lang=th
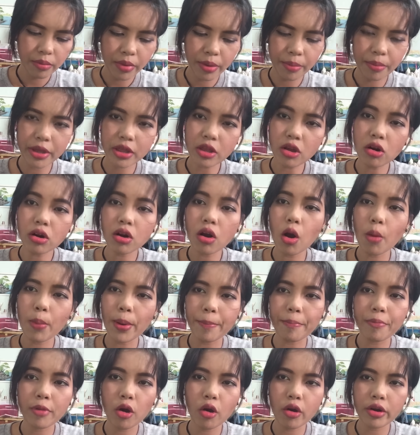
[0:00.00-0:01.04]
มันไม่ต้องรอแบ
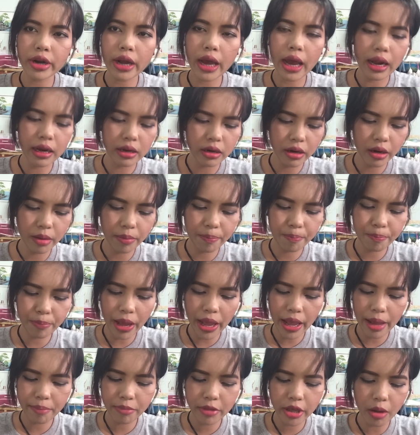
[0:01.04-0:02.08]
บรอนานหรืออะไร
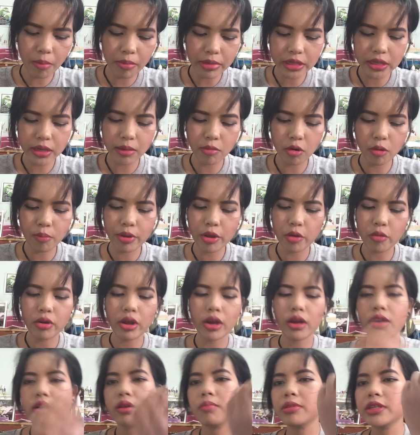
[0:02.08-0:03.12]
แป๊บเดียวมันซึมลงผิว
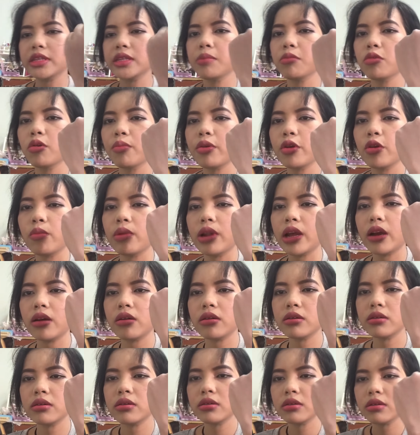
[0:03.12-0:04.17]
เนี่ยคือมันซึมลงผิวไปแล้ว
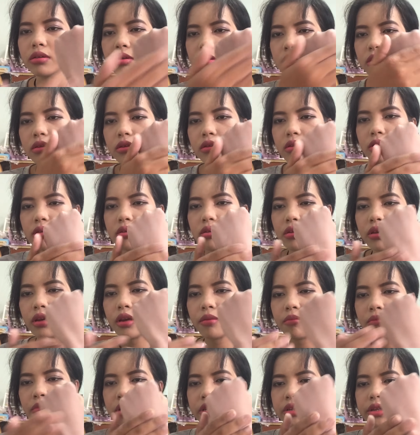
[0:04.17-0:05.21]
เนี่
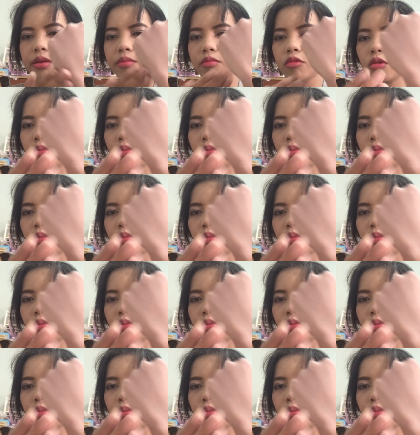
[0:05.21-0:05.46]
ยมันซึม